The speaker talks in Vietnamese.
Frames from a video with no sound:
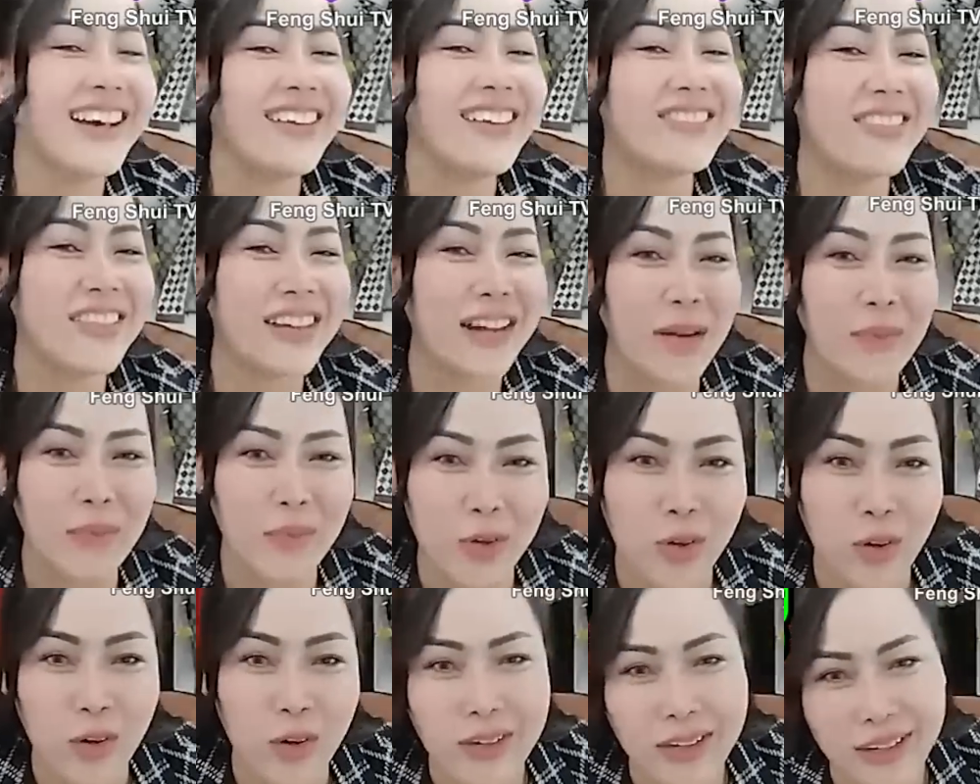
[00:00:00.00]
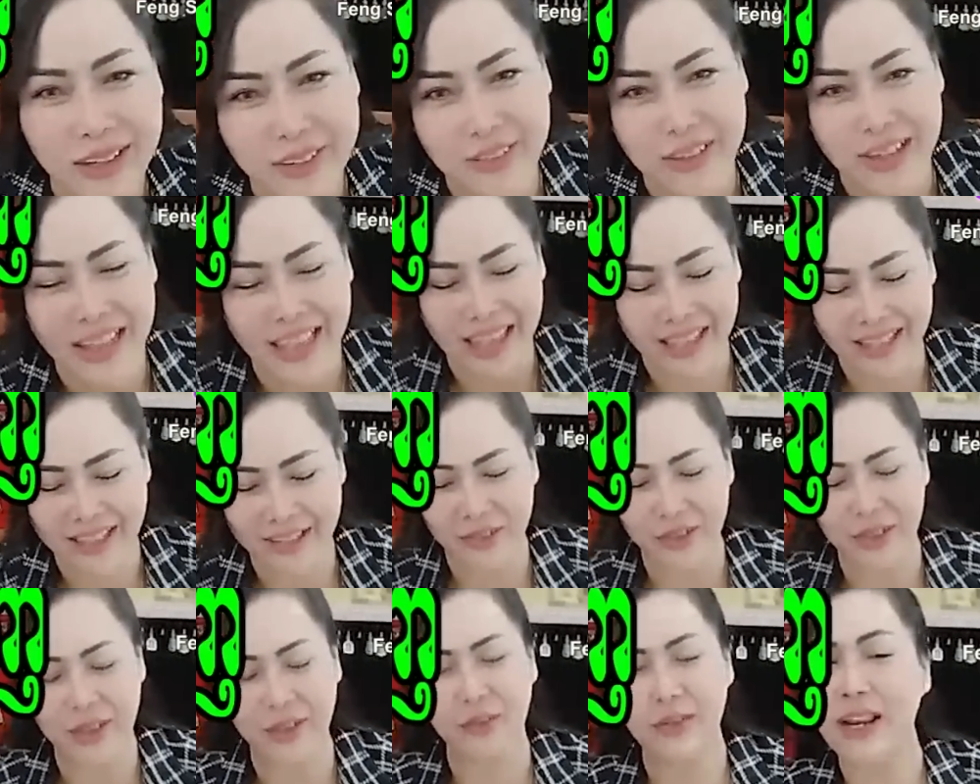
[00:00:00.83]
bảy trăm liên lại
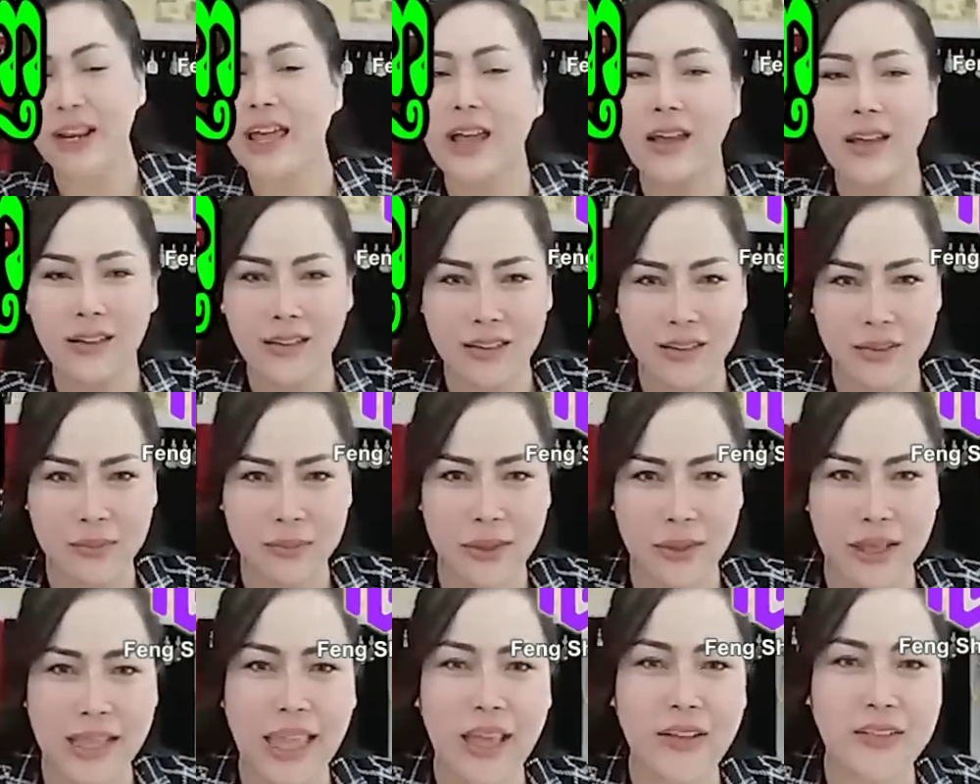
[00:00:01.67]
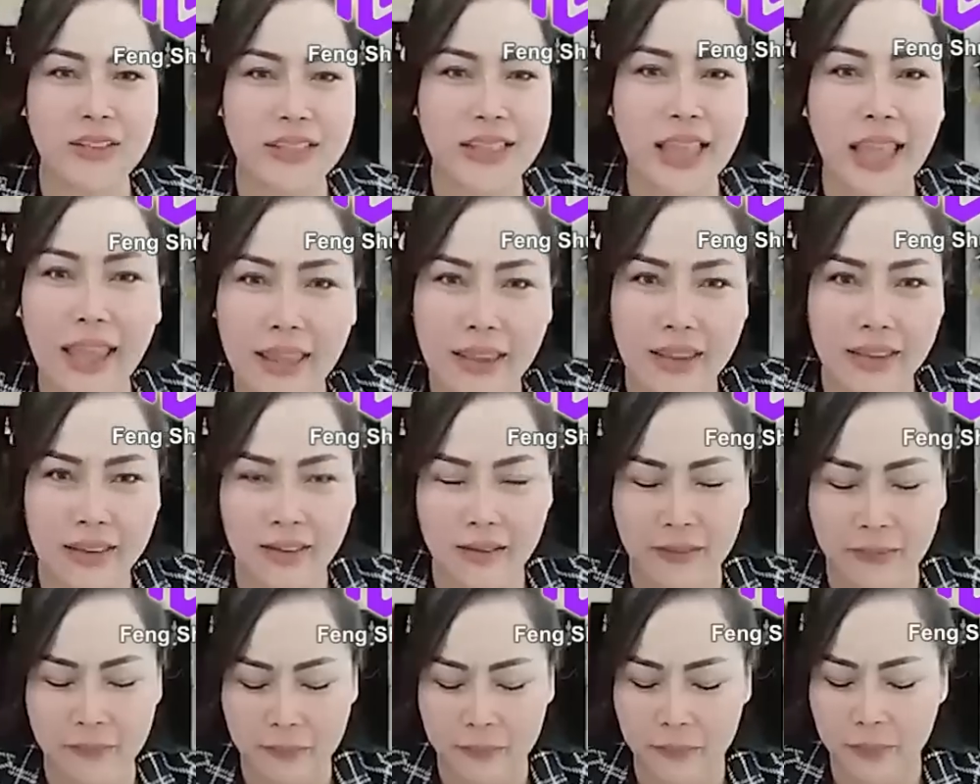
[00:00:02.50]
không luôn á bạn khá sẽ thay
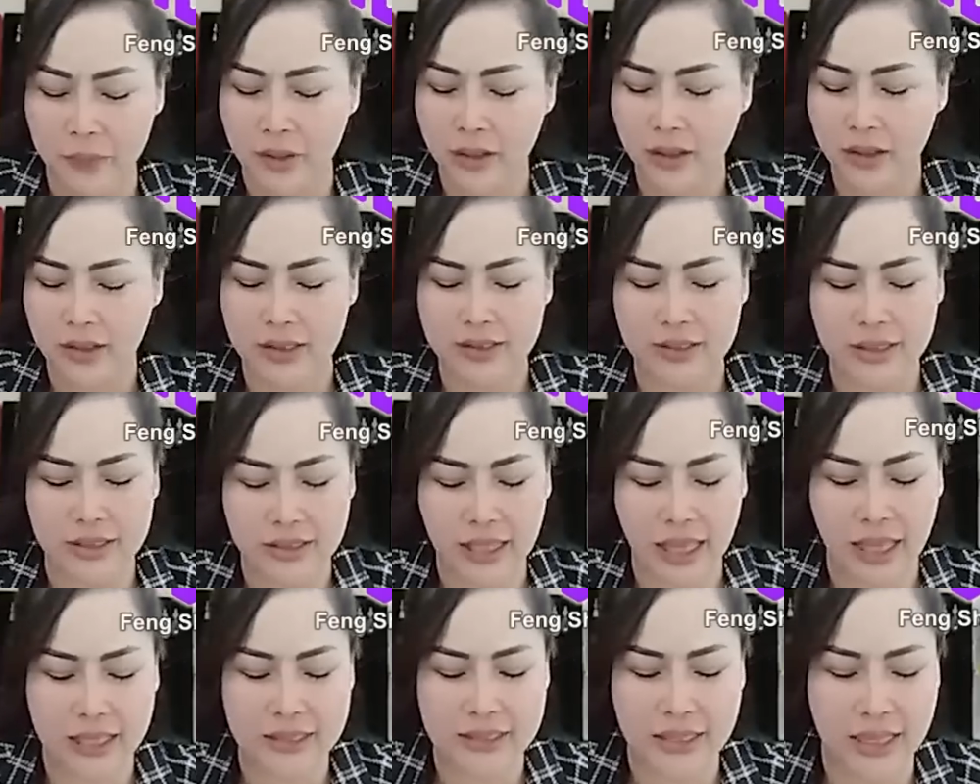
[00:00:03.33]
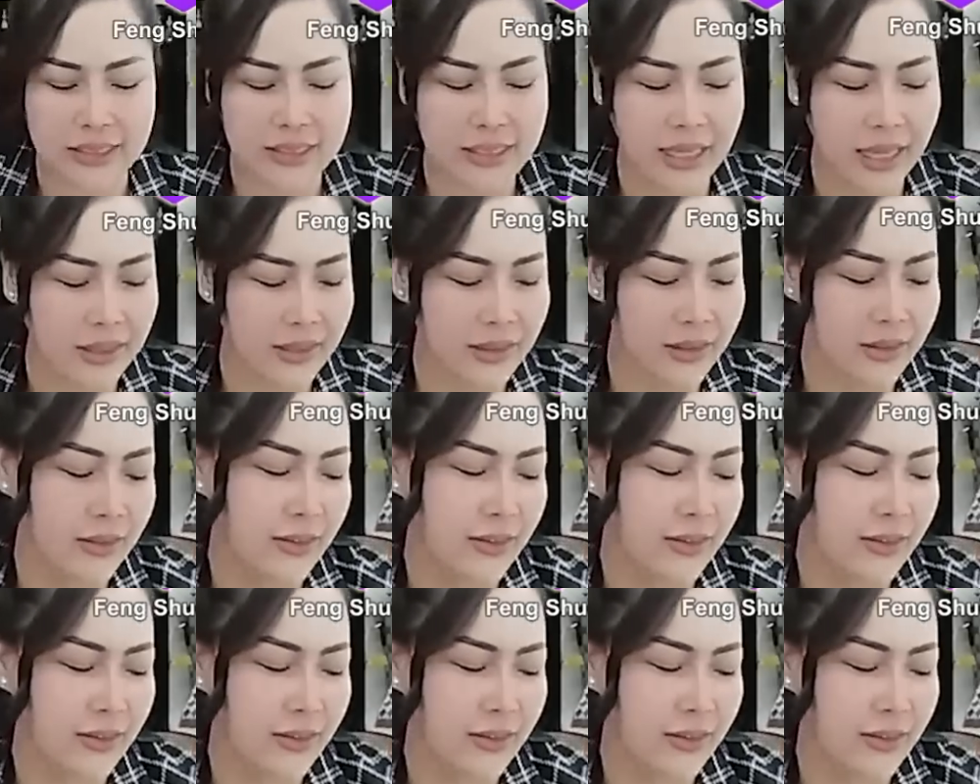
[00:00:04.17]
được sẽ thay sẽ tránh